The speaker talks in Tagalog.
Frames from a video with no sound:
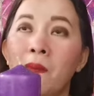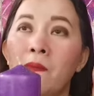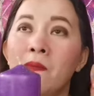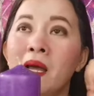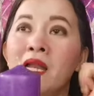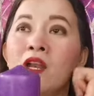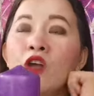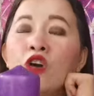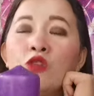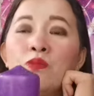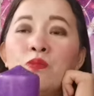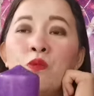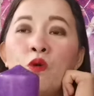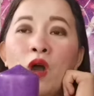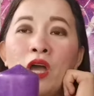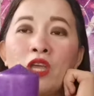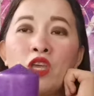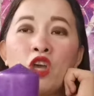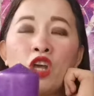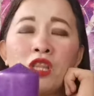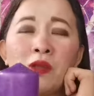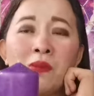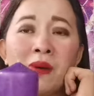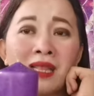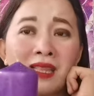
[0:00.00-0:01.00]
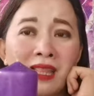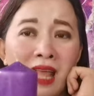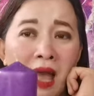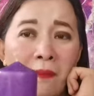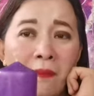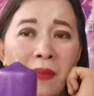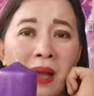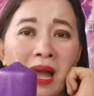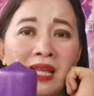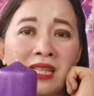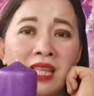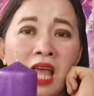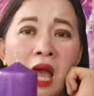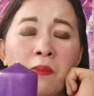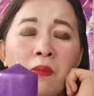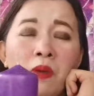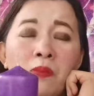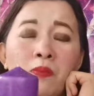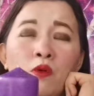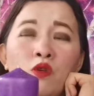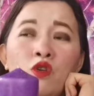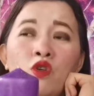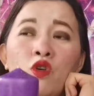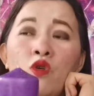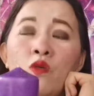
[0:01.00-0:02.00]
manood po kayo, di ba
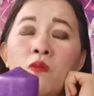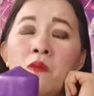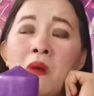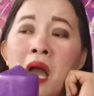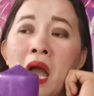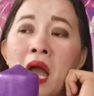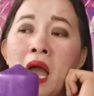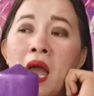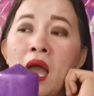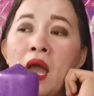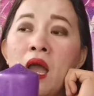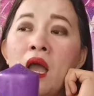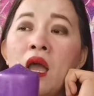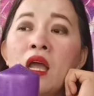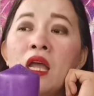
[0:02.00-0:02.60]
napakadami po noong mga